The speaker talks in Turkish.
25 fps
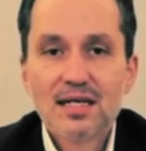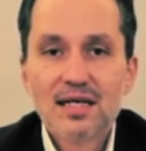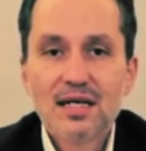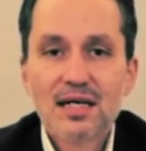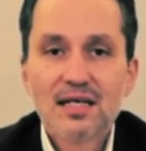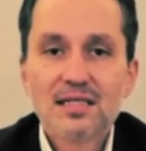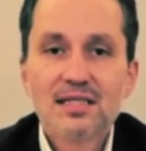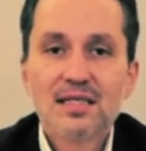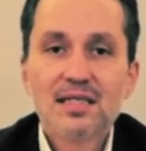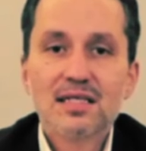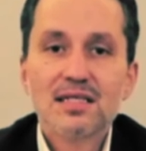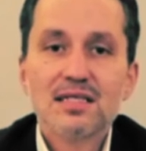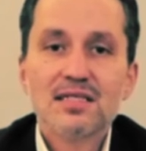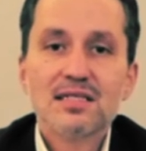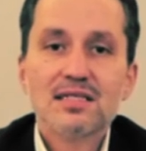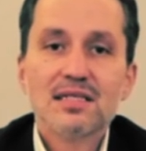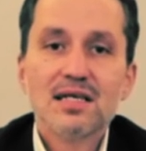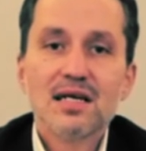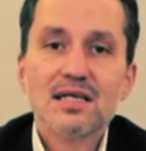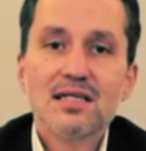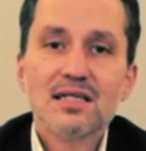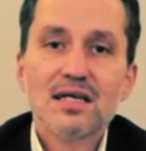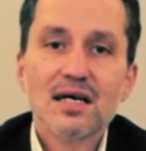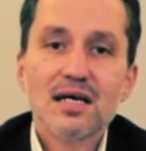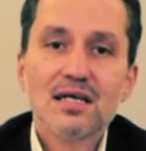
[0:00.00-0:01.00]

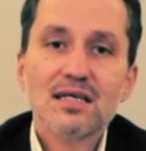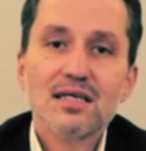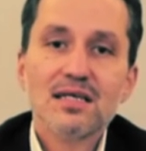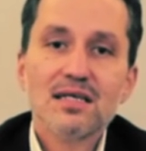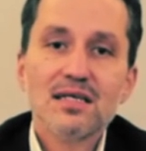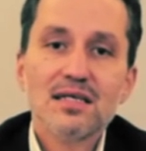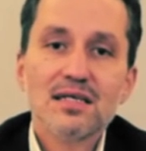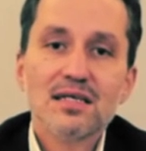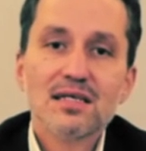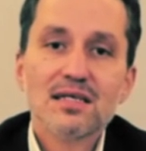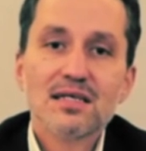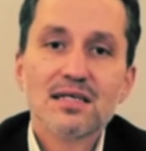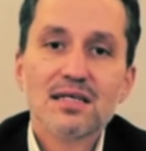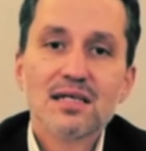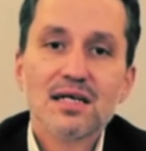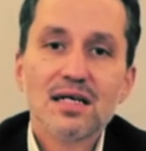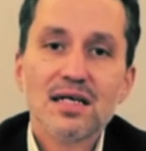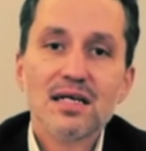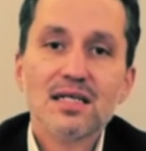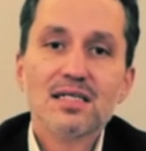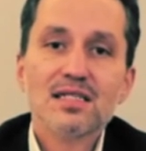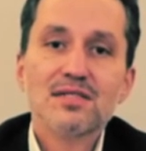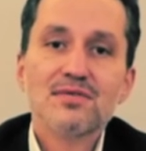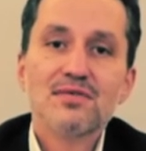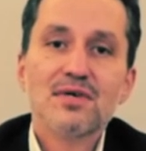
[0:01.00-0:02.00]
Kazakistan dahi
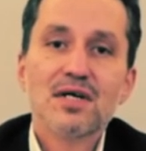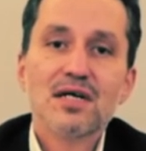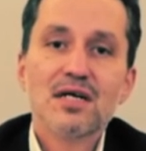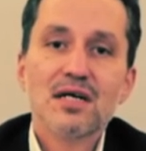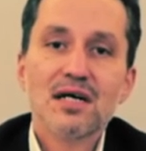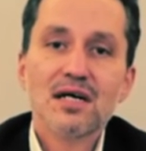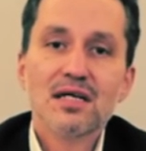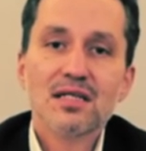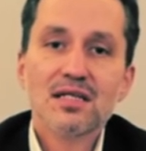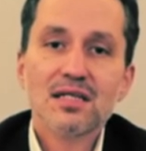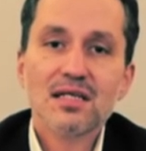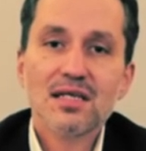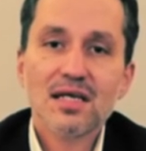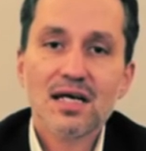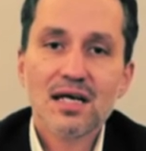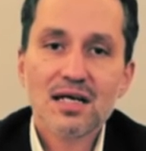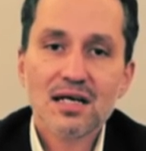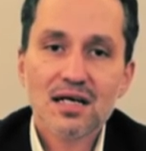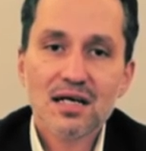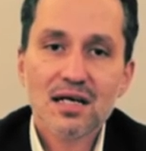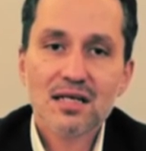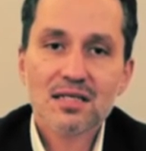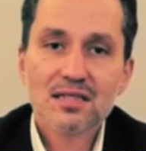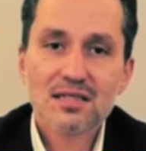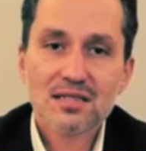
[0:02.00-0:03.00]
Kazvak adlı
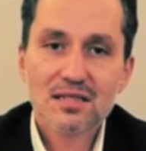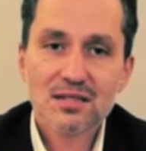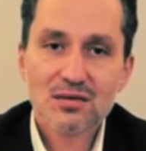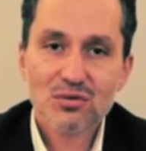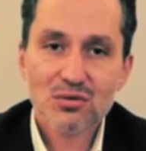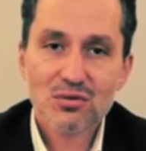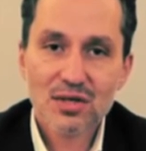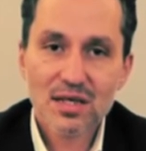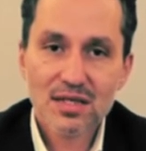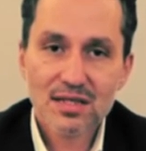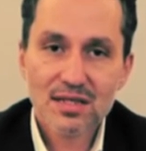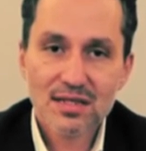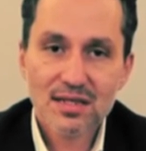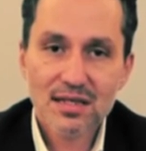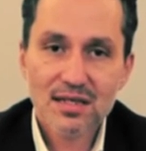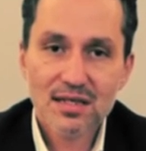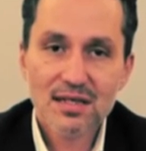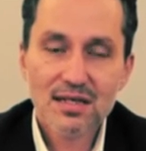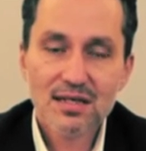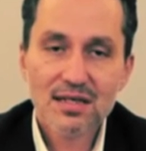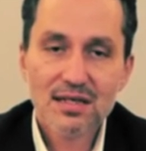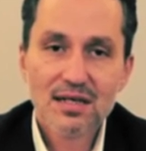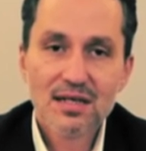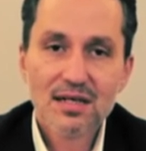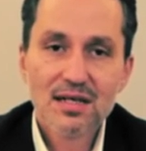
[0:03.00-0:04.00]
yerli aşısını
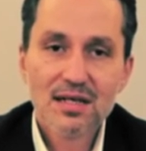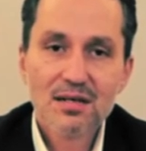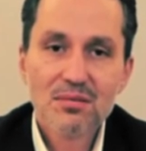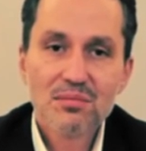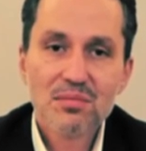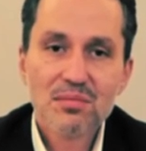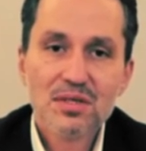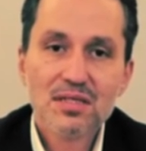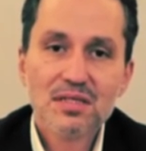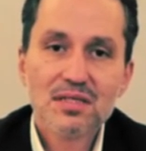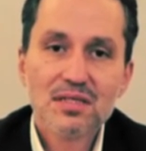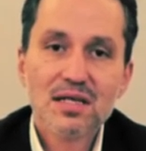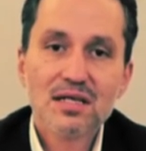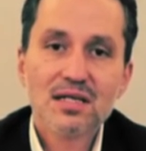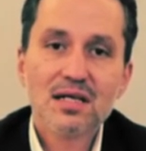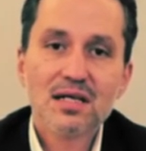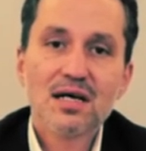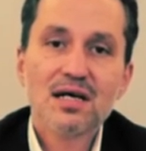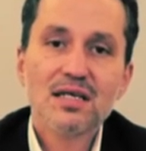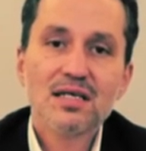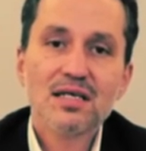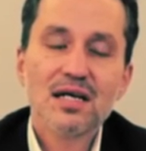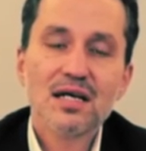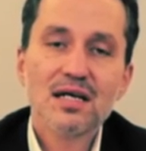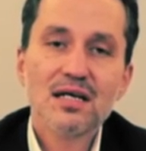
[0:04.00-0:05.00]
üretti. Bizde
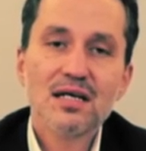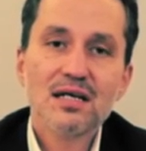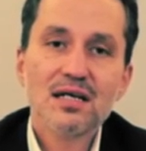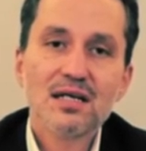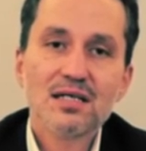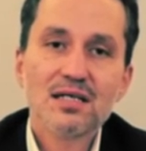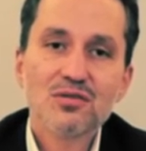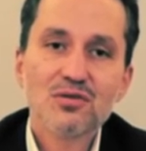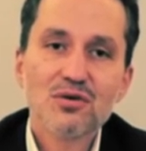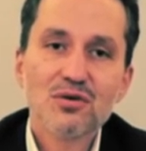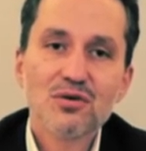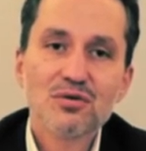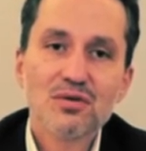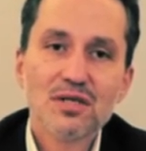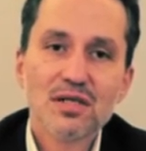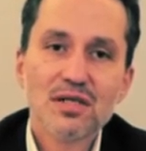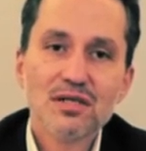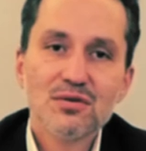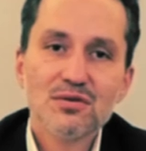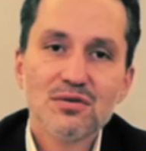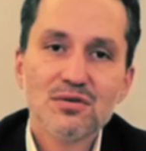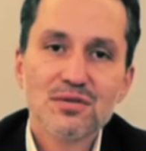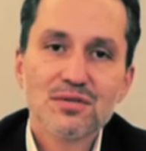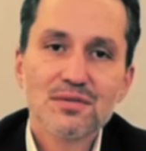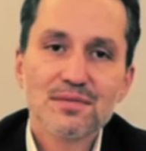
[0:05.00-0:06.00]
daha yerli aşı
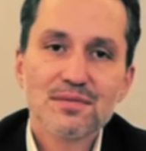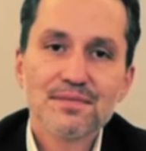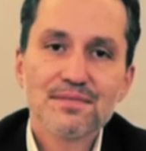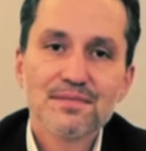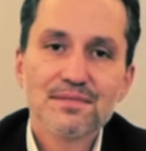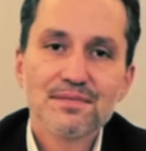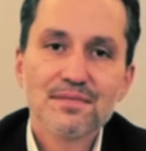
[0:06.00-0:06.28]
ortada yok.